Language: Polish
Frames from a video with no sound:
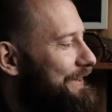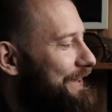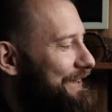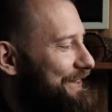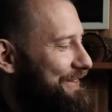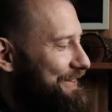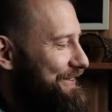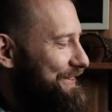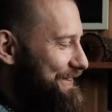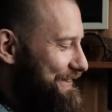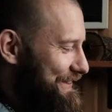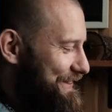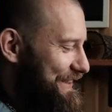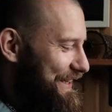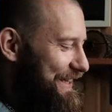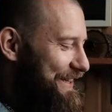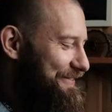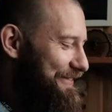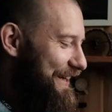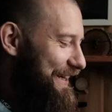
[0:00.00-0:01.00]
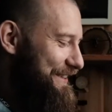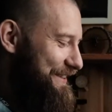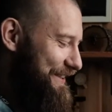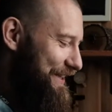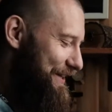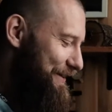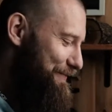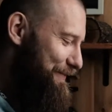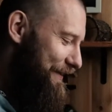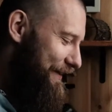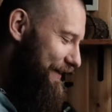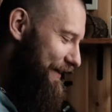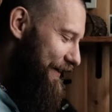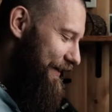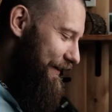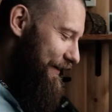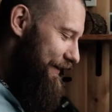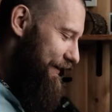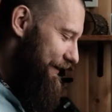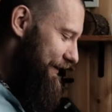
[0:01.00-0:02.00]
jak to się czyta, nieważne.
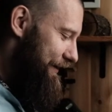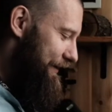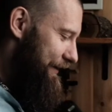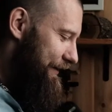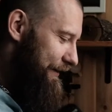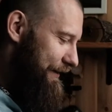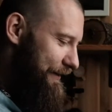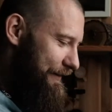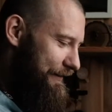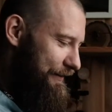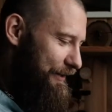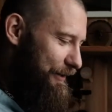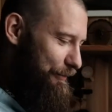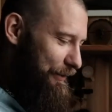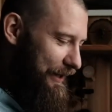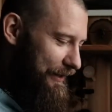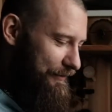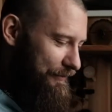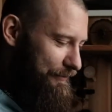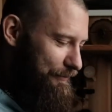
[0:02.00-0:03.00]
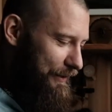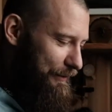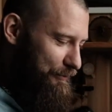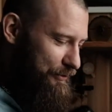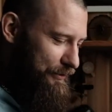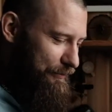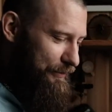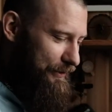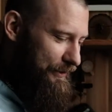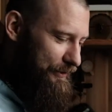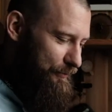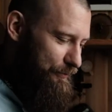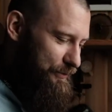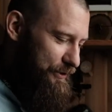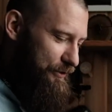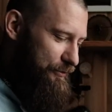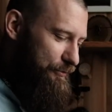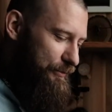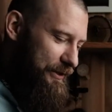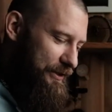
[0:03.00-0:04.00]
E, dobra, i mam sobie tu
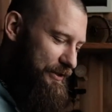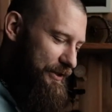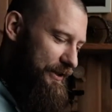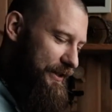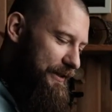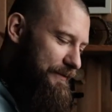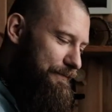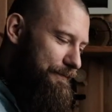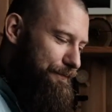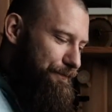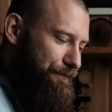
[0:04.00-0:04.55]
przetłumaczone